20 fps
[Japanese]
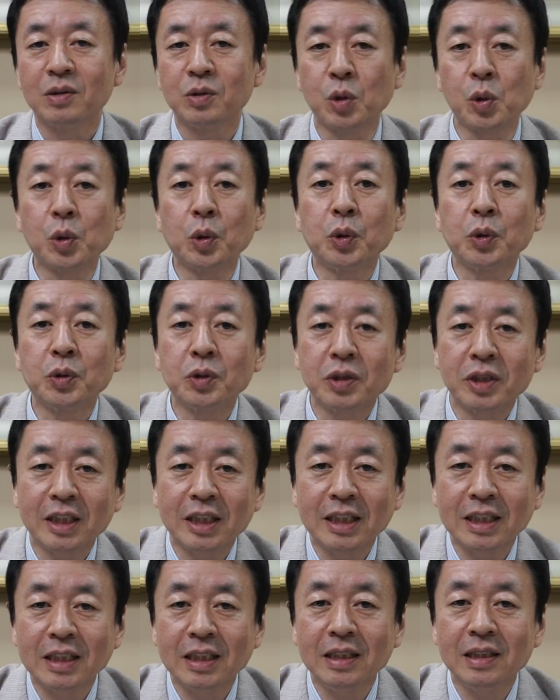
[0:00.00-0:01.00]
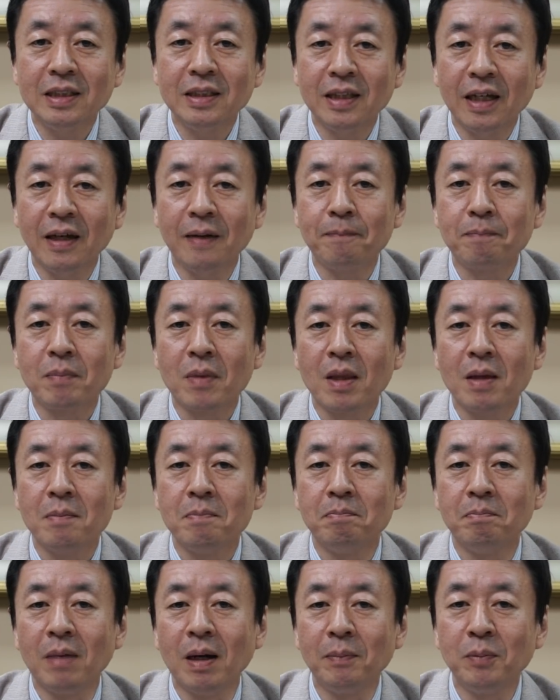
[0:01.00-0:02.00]
心の指針で
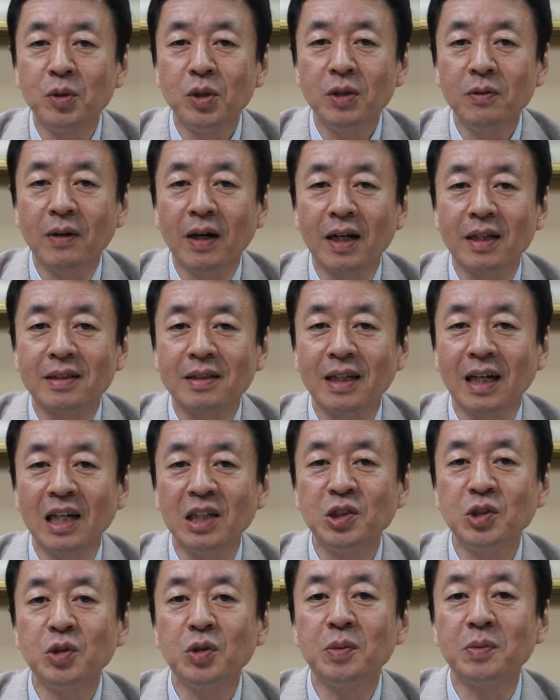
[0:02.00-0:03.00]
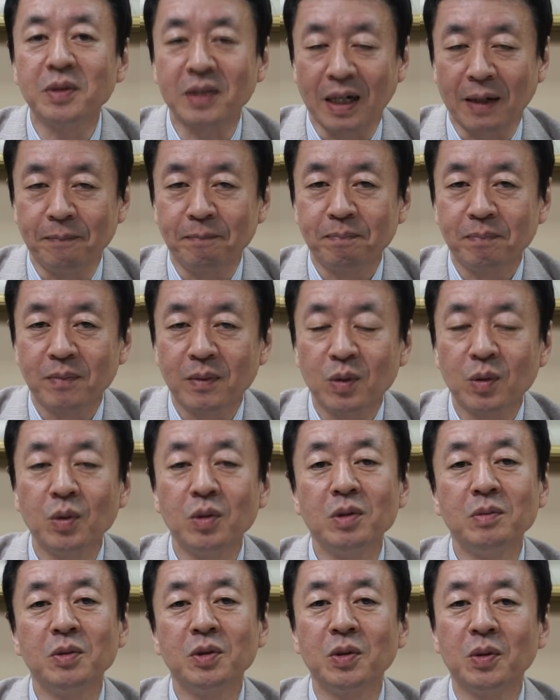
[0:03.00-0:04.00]
守りは大丈夫か
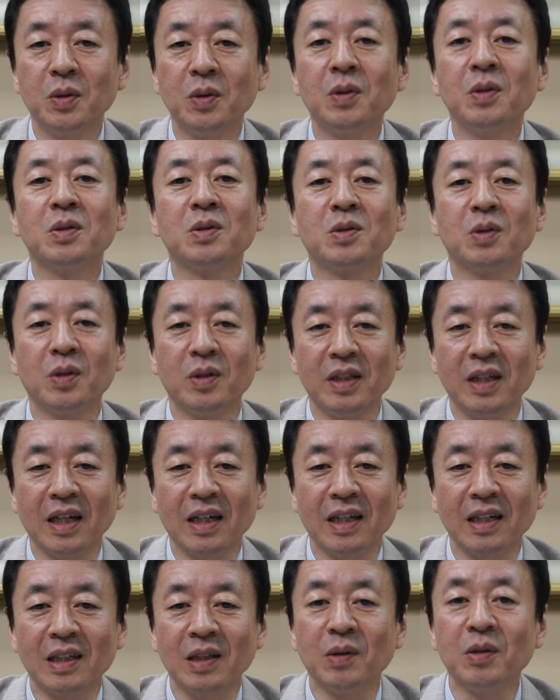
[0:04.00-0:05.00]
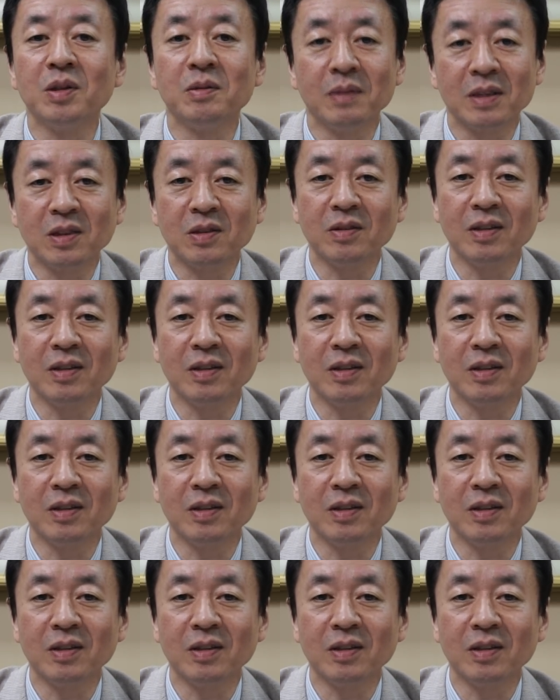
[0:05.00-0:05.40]
というものを取り上げております